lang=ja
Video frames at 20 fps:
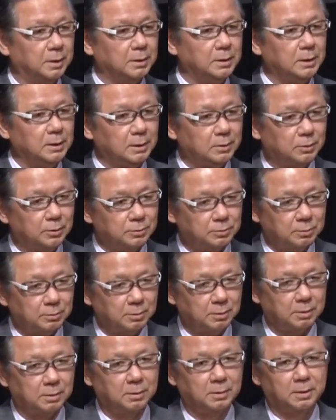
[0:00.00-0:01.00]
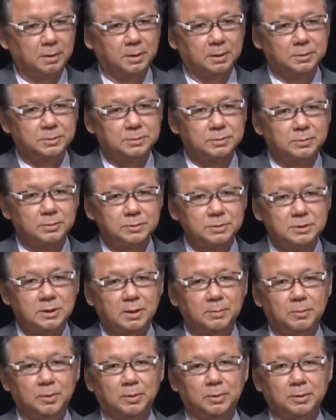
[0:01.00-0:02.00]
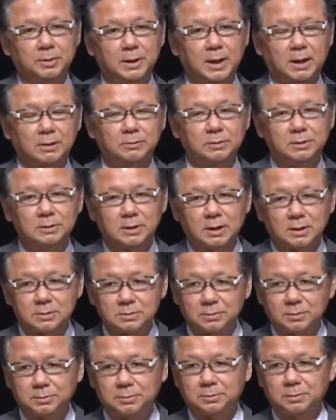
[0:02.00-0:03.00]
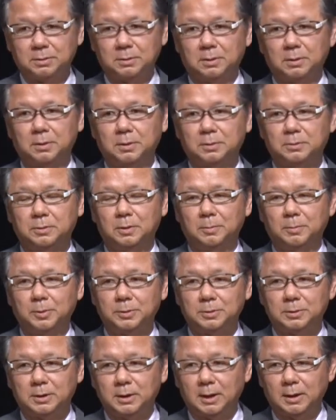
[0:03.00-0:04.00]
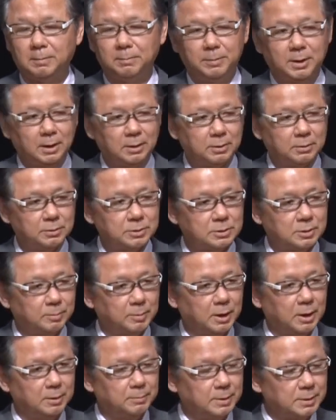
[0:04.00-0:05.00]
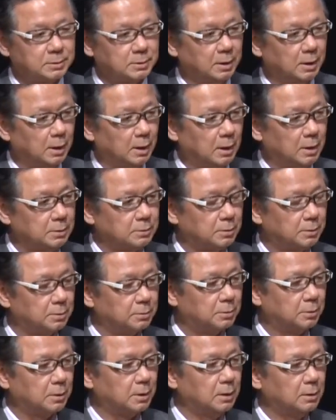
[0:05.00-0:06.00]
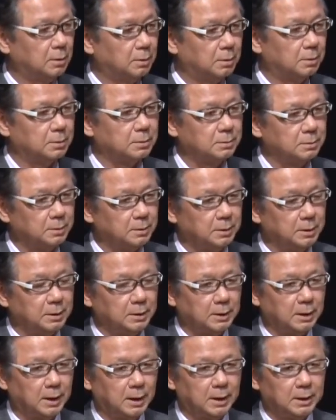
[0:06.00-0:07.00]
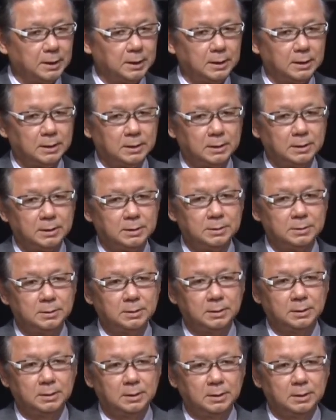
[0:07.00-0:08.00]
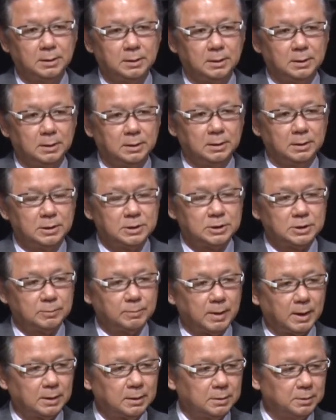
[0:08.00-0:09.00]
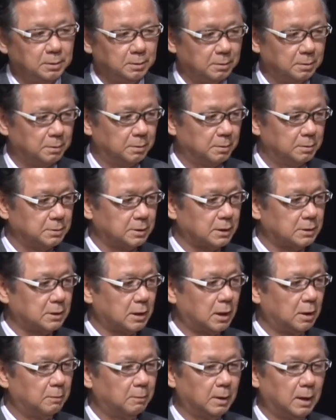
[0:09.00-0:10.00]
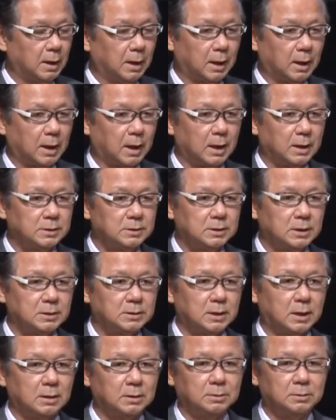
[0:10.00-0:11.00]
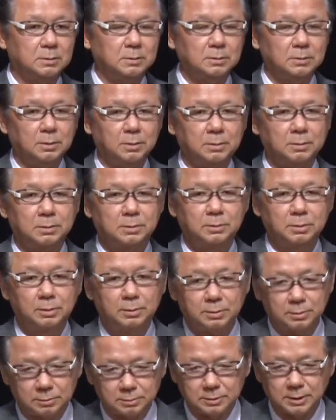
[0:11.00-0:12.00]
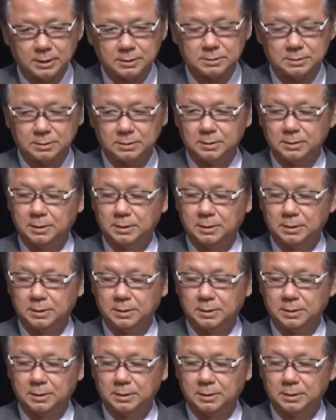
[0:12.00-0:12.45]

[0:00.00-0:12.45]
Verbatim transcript: いいことを少しでも役に立つことをと思って勉強してまいりますその時のやはり一番の支えは患者さんの協力です